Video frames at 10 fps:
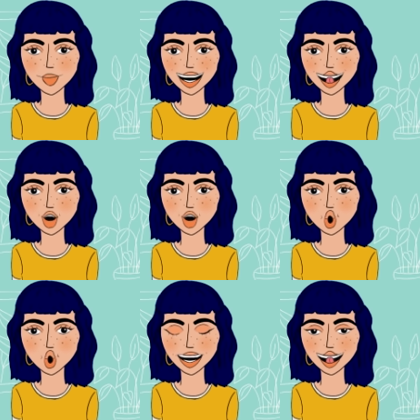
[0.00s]
últimos
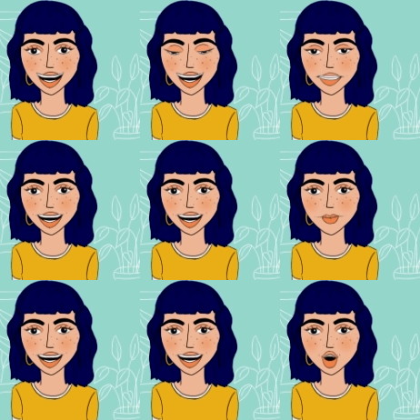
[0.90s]
meses e
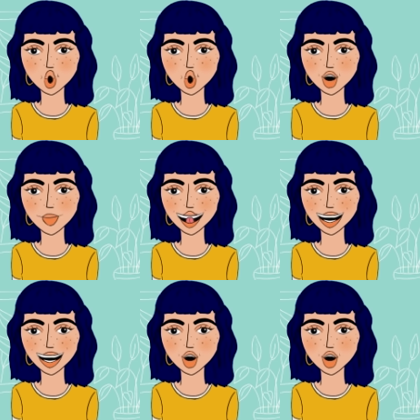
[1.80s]
principalmente nas últimas
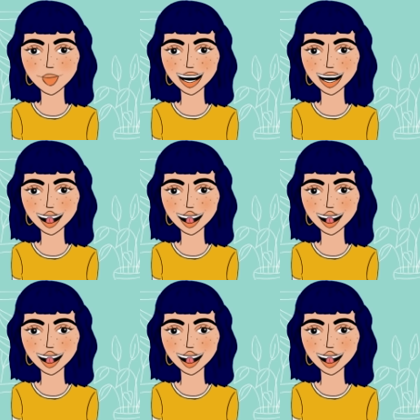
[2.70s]
semanas.